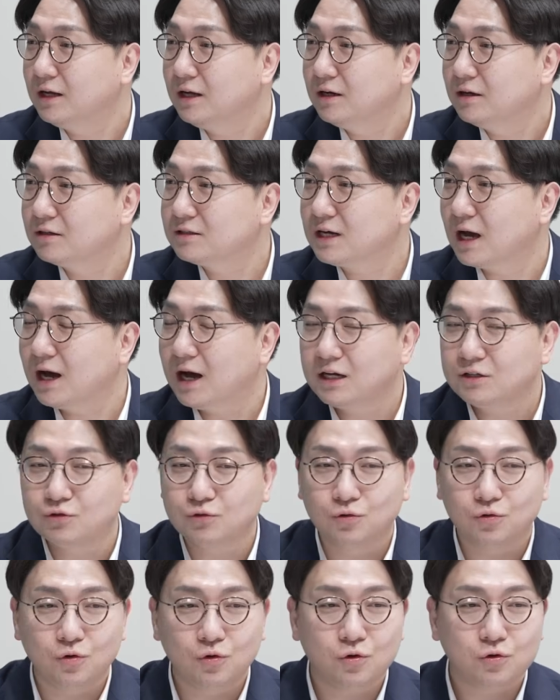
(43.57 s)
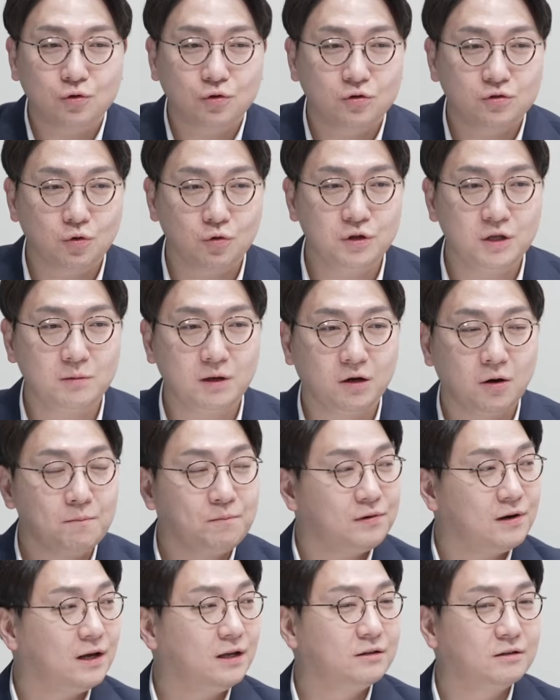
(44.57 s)
그러니까 네. 짜가지고 손님이
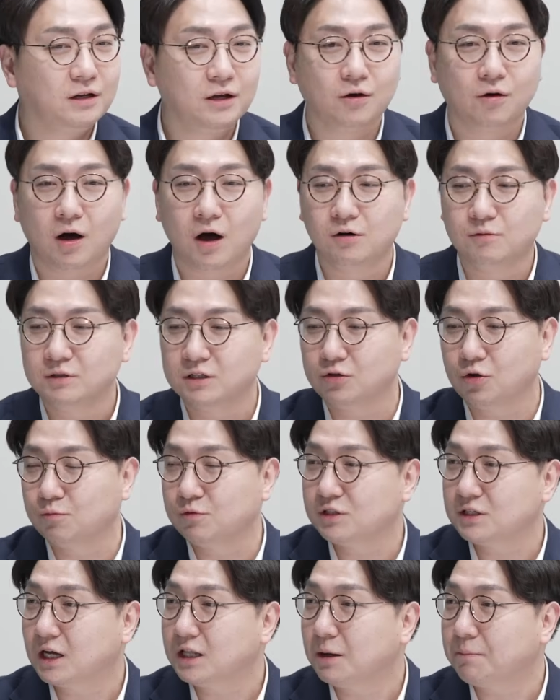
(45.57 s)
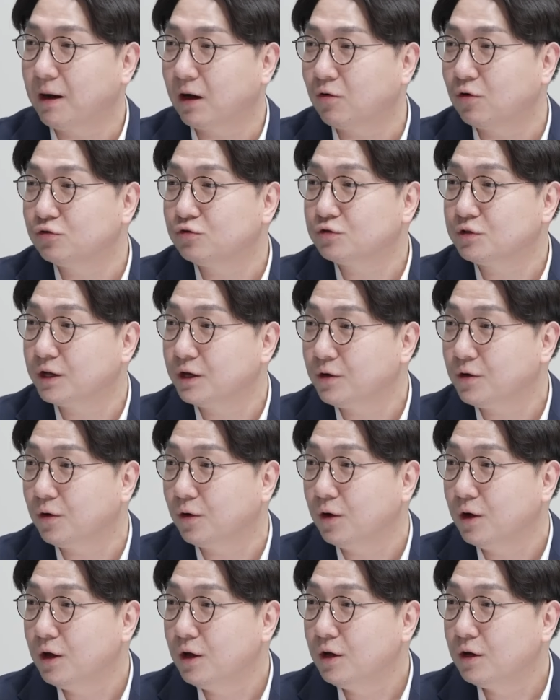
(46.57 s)
컴플레인을 해요. 아 음식 너무 짜다 바꿔주세요. 네.